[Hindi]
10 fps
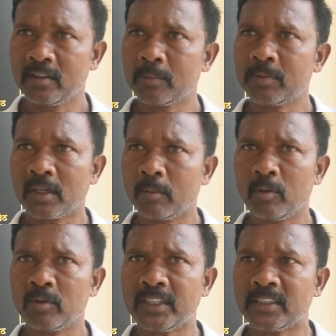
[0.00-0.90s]
तब तक हम
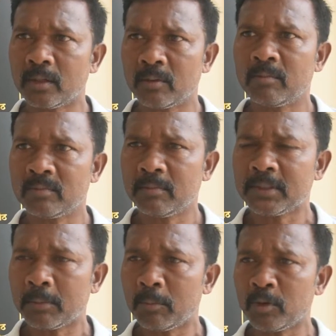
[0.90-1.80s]
लोग नहीं जान
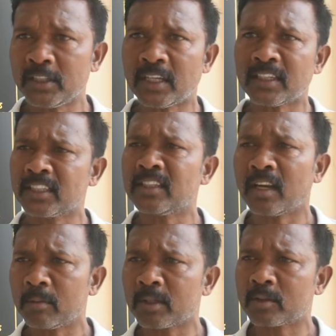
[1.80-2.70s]
मतलब हम लोग नहीं जानते कि
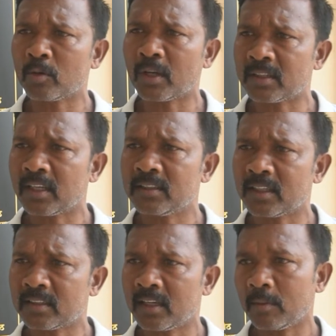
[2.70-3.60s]
टाना भगत लोग आता है
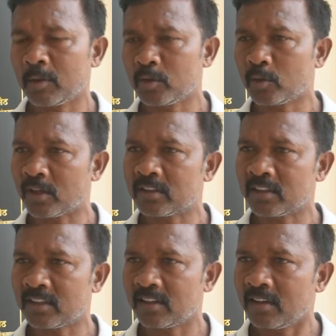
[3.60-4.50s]
जाता है बहुत लोग रहता
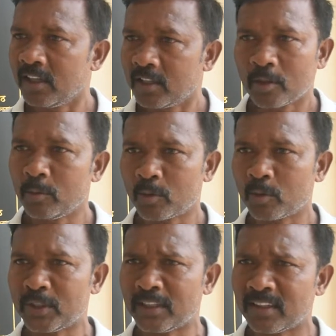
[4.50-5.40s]
था तो हम लोग को
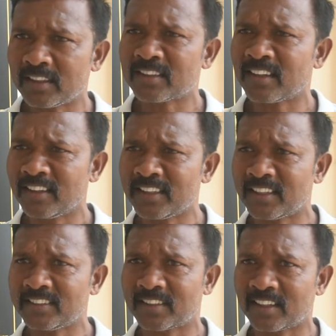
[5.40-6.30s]
कोई अंदाजा था, नहीं था
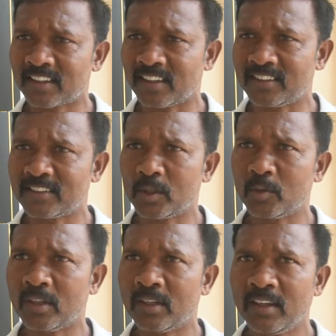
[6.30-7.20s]
इस तरह का कंडीशन
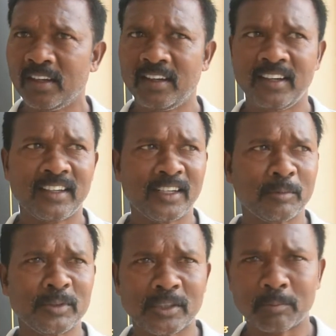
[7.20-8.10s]
हुआ एक डेढ़
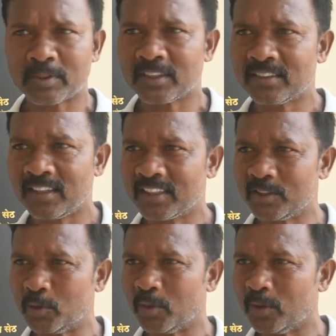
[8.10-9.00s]
में जब पता चला कि
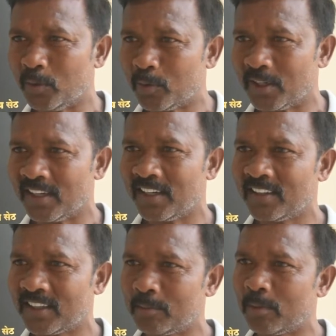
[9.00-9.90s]
चोरी हो गया है
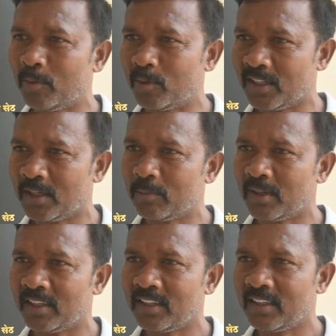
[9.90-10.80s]
तब हम लोग यहाँ पे
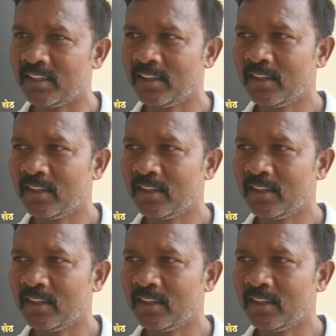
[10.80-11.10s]
आए हैं